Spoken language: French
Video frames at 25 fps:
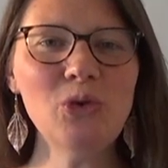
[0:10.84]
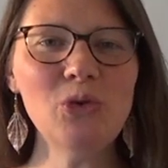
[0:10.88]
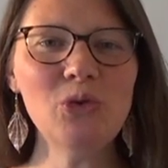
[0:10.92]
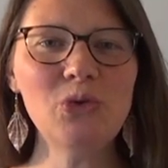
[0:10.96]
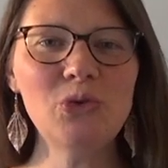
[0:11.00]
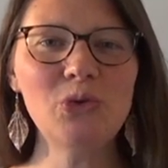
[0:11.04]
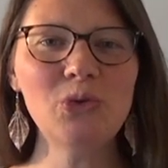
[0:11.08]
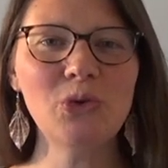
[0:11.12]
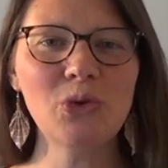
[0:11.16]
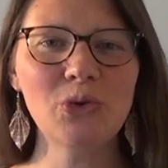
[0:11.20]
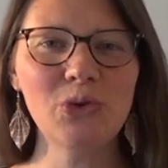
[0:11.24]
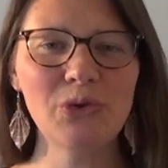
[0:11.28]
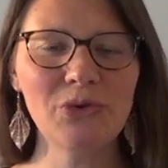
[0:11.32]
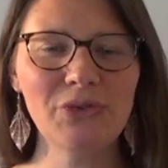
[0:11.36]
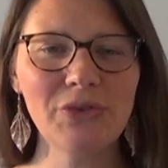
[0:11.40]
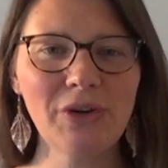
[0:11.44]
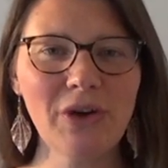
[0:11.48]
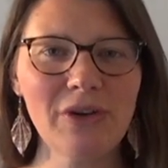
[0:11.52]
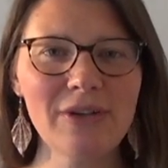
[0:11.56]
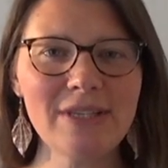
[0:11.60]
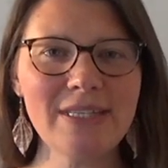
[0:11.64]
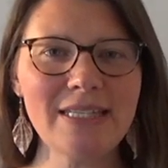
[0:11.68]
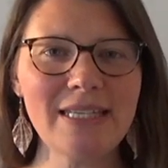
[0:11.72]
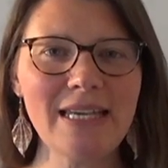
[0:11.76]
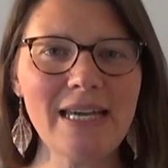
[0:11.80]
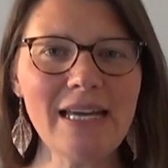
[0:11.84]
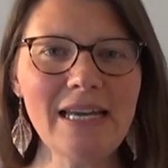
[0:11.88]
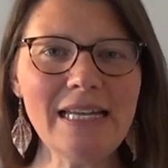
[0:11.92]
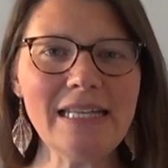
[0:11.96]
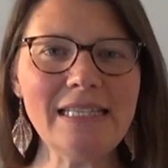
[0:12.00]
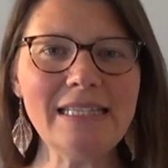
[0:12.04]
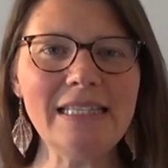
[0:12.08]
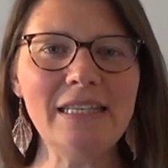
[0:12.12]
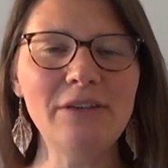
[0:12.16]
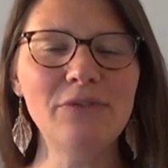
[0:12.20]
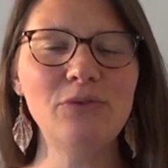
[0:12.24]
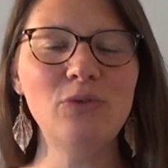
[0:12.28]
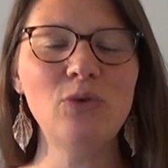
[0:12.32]
au cours de français
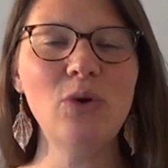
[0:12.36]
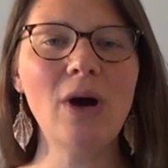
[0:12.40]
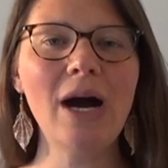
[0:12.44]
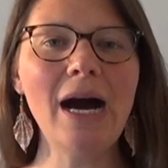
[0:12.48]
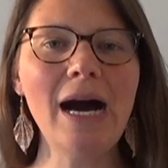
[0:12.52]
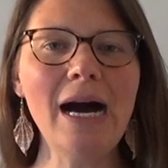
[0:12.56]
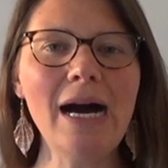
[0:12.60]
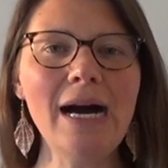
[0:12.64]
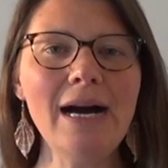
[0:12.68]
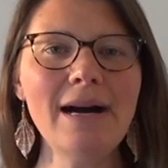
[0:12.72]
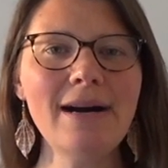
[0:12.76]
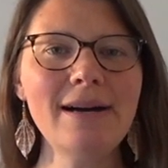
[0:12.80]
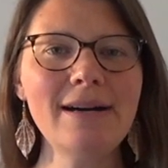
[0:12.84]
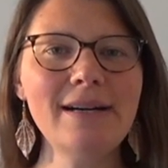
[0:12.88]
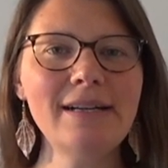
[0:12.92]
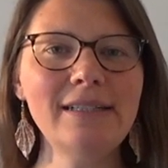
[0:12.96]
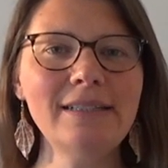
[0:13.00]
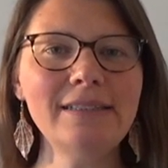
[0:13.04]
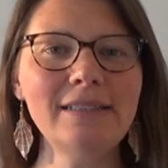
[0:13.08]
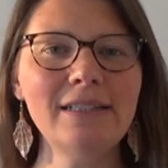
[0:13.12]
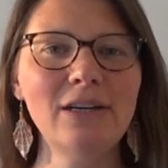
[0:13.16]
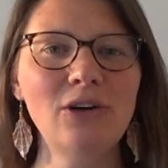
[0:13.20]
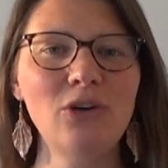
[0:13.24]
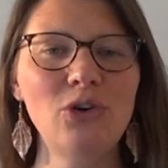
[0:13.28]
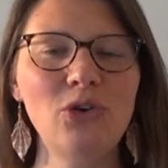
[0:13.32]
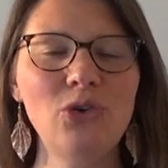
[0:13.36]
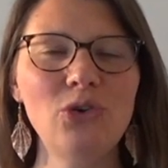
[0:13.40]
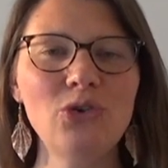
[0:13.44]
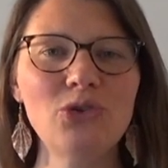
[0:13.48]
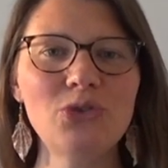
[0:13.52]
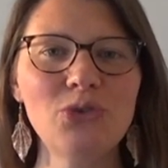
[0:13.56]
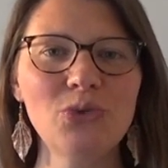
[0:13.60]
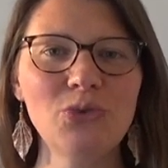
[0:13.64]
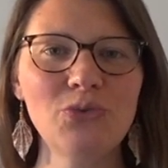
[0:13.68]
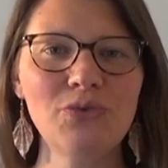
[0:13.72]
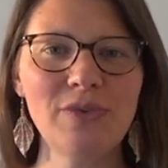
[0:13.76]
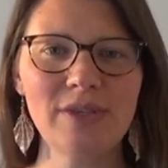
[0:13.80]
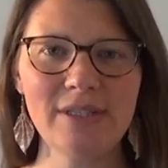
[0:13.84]
niveau A1,
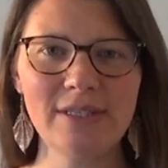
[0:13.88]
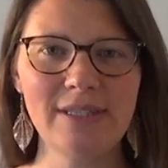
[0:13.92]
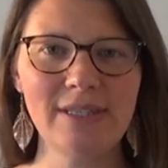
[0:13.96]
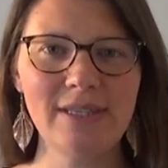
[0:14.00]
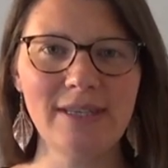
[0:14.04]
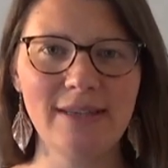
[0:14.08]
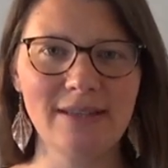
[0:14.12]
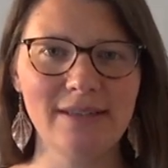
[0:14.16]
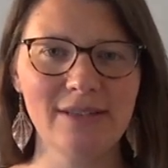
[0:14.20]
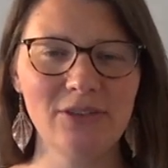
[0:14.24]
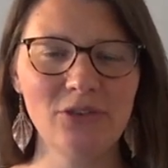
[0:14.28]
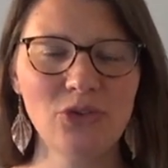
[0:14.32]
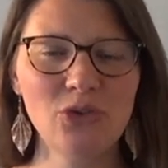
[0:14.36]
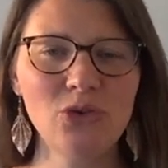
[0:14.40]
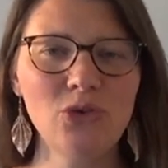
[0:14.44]
leçon 21.